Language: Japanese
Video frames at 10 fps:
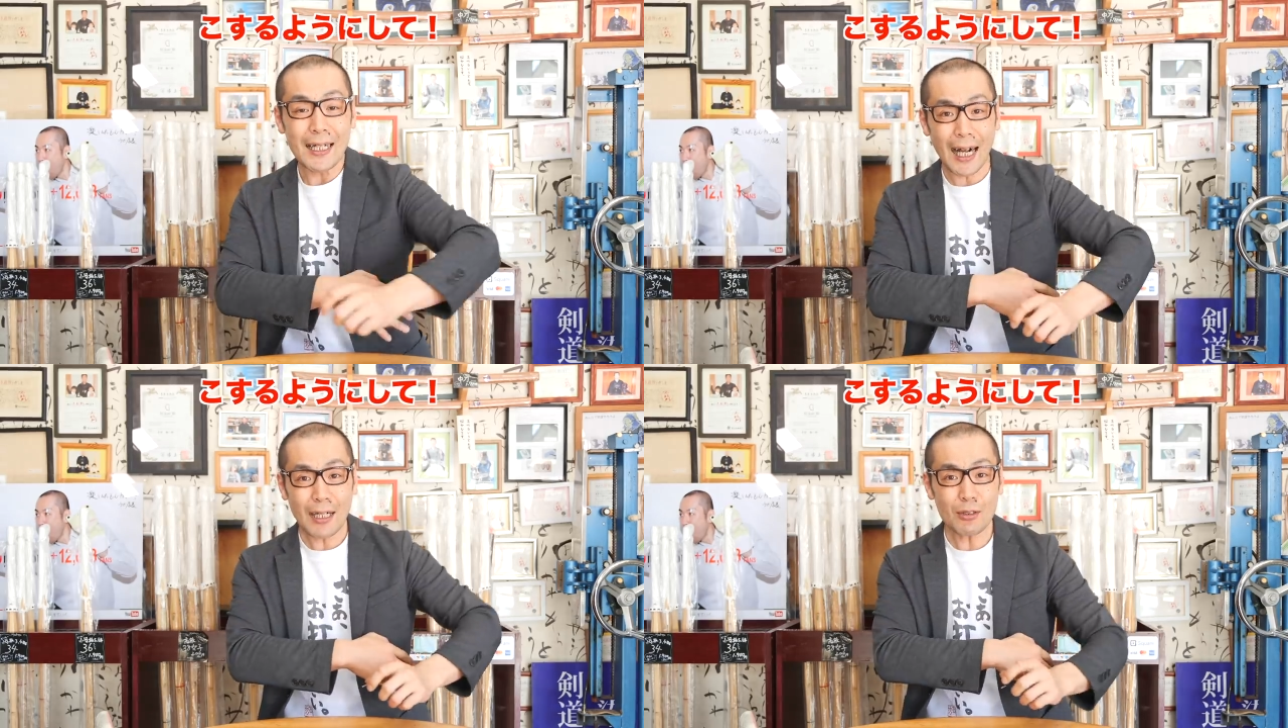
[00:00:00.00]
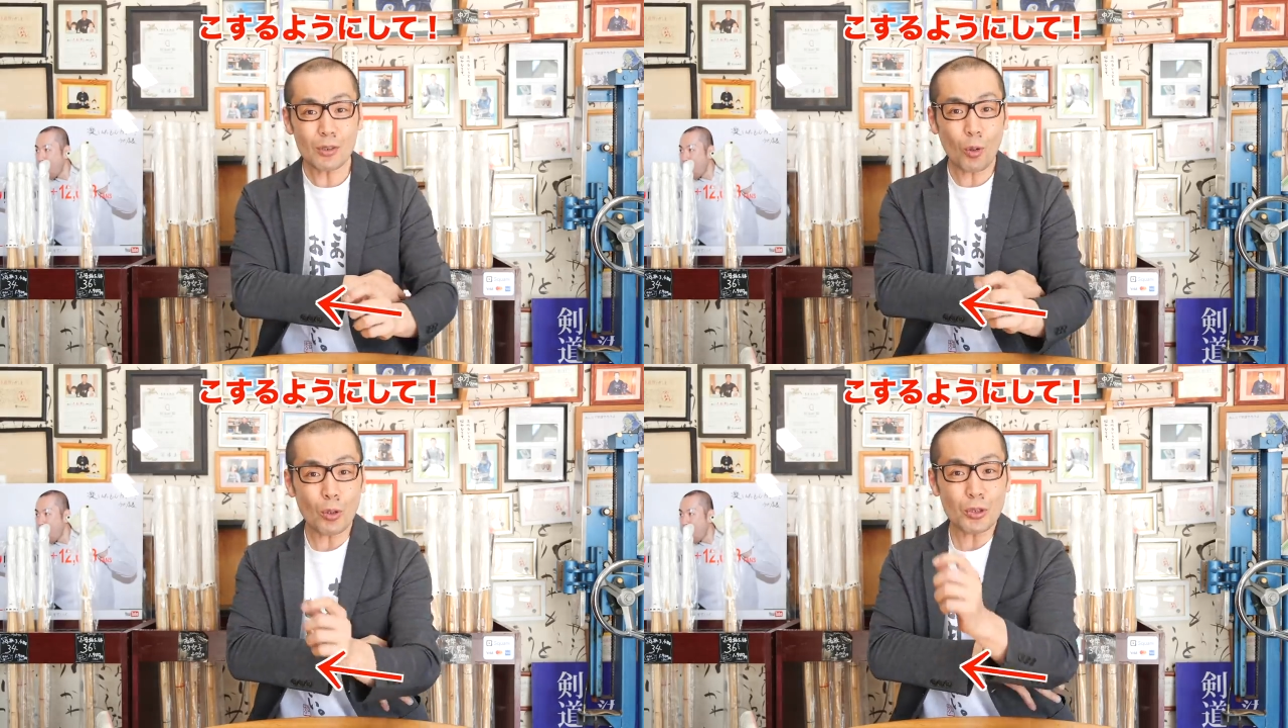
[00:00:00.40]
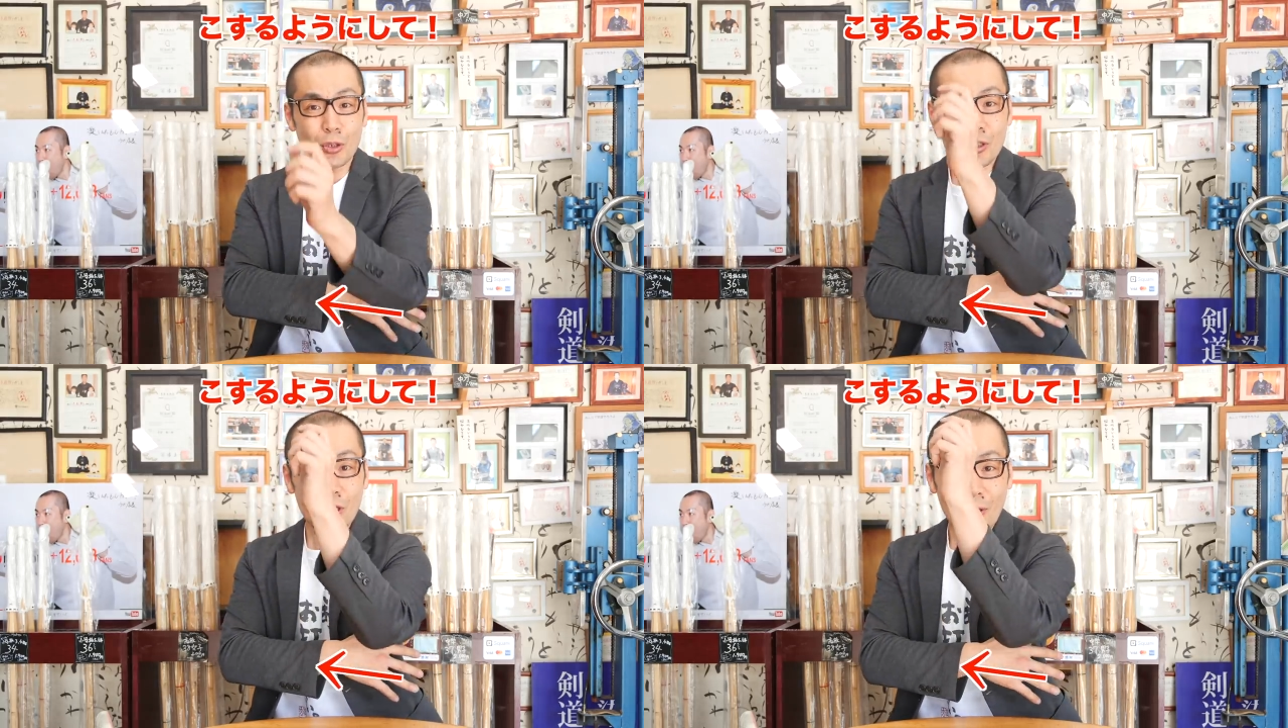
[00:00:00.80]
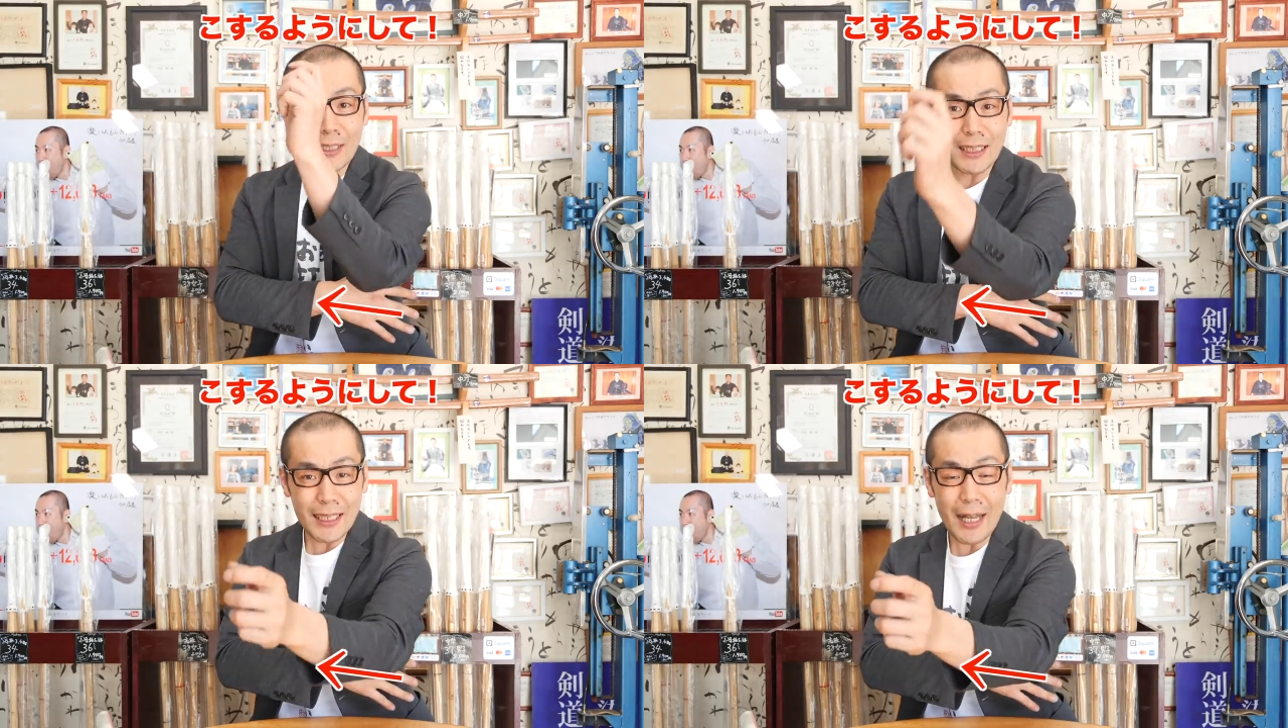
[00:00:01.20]
軽くこするよう
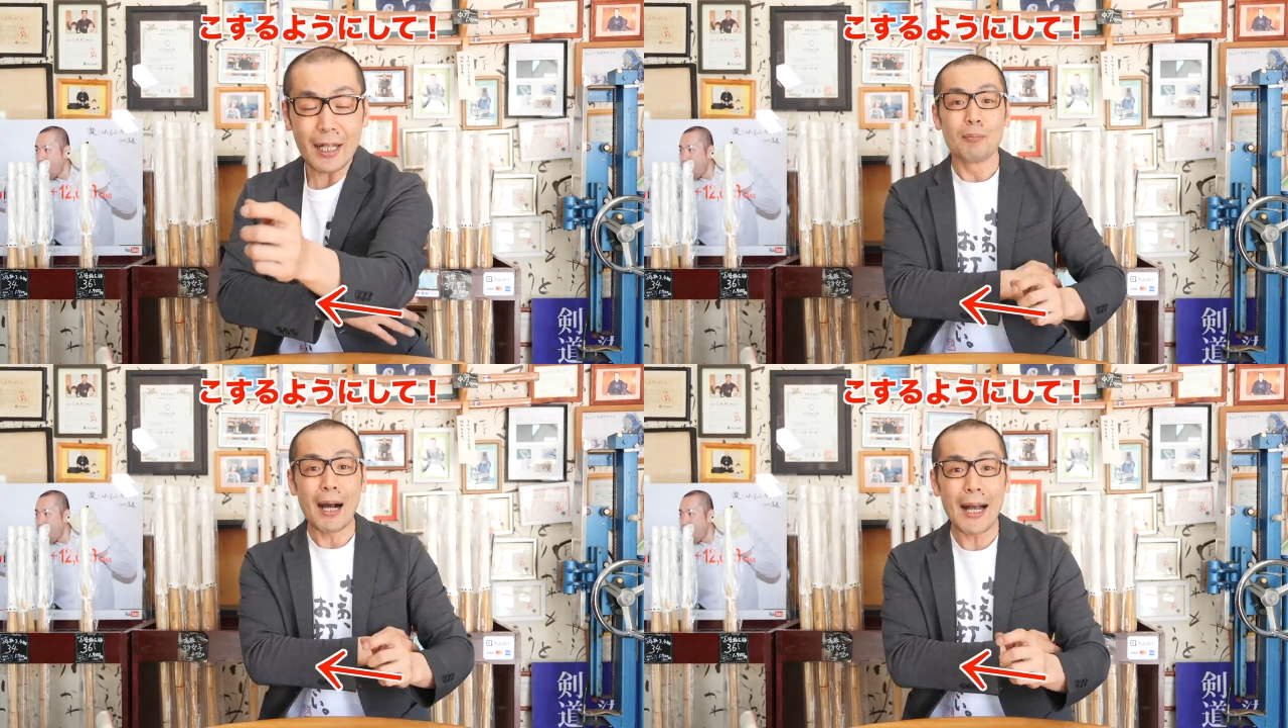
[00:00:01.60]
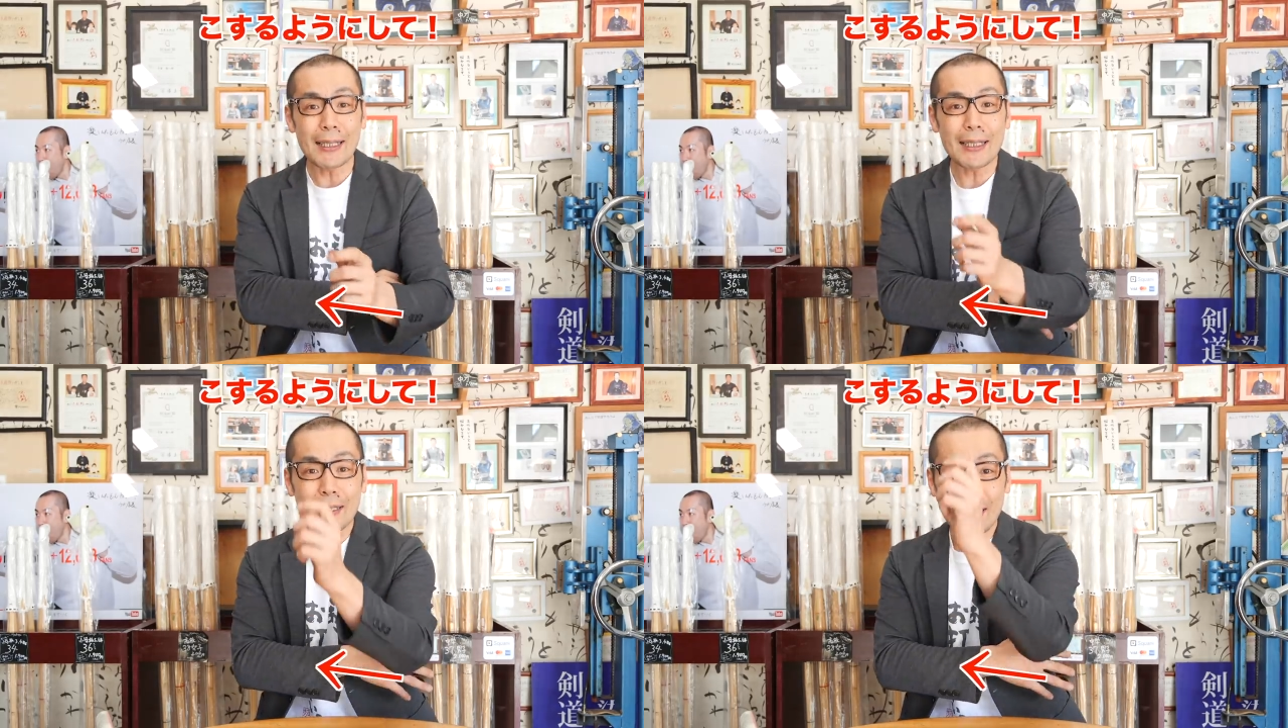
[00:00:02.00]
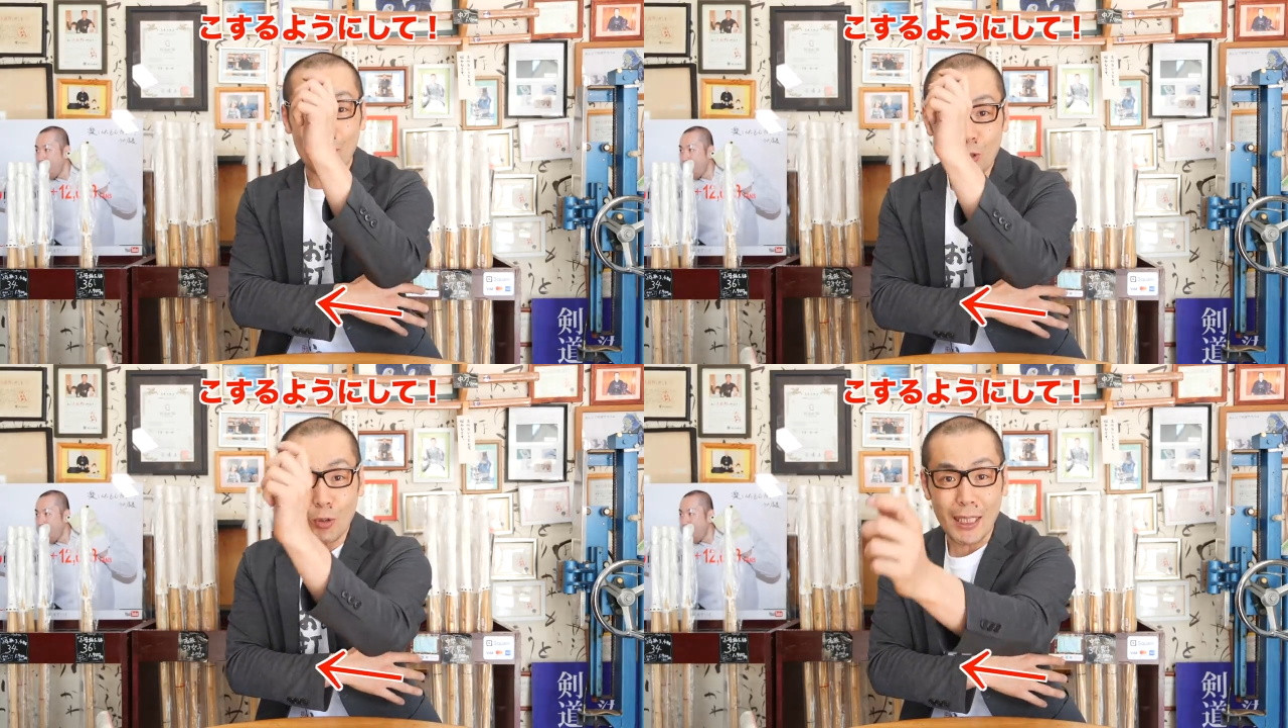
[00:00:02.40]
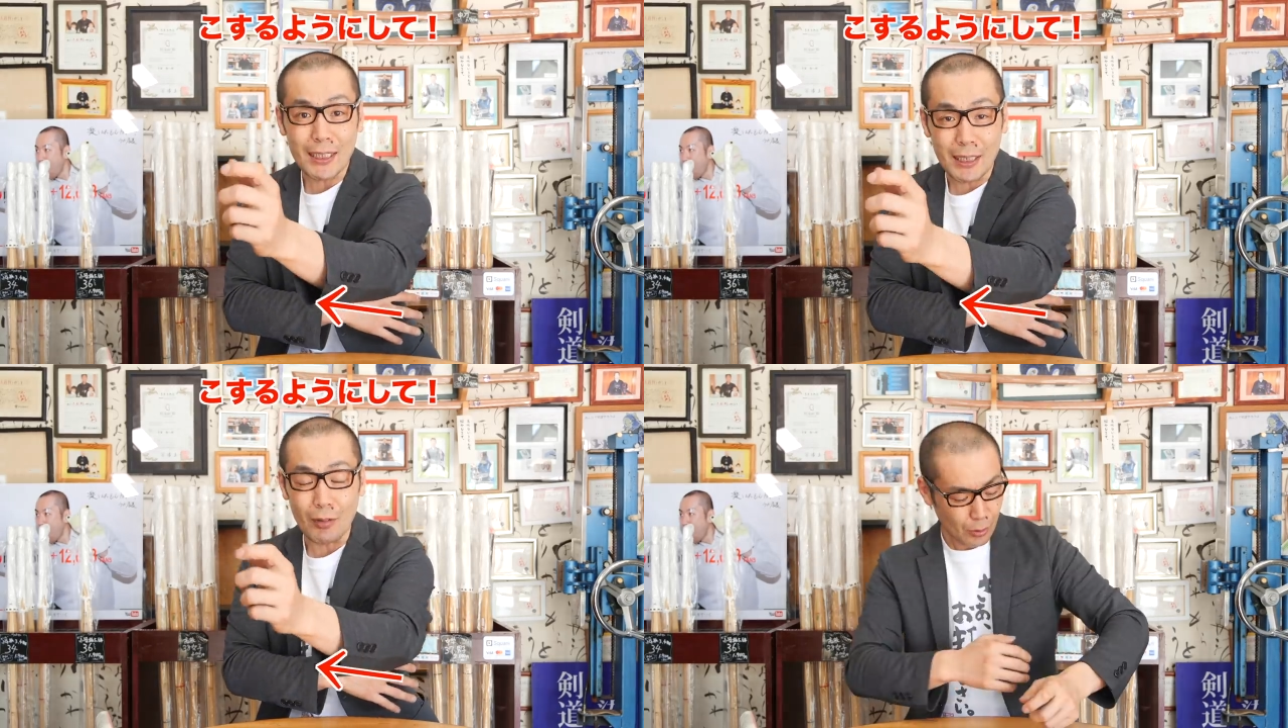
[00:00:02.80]
にして、前に手元を出してやる。